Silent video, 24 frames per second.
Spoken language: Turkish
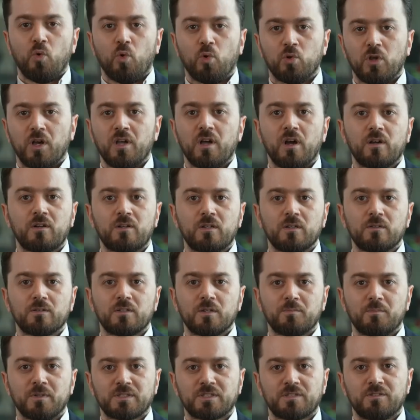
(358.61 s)
Olay
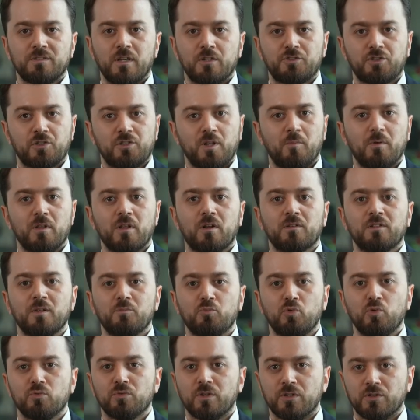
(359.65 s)
hakkında basına açıklamalarda
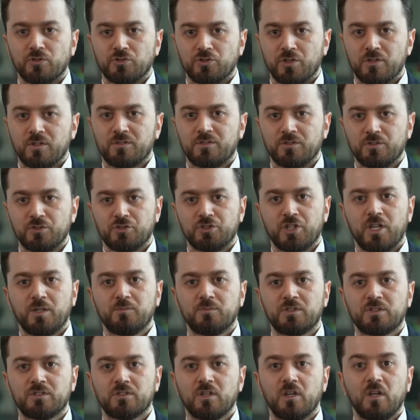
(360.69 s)
bulunan Jonathan
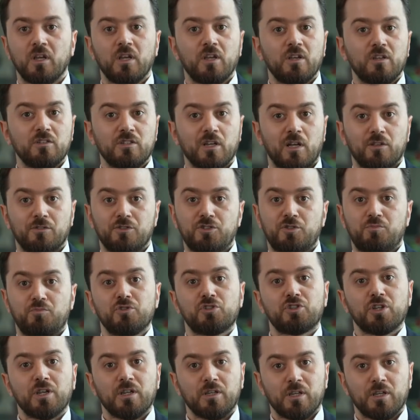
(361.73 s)
James, yanlış bir şey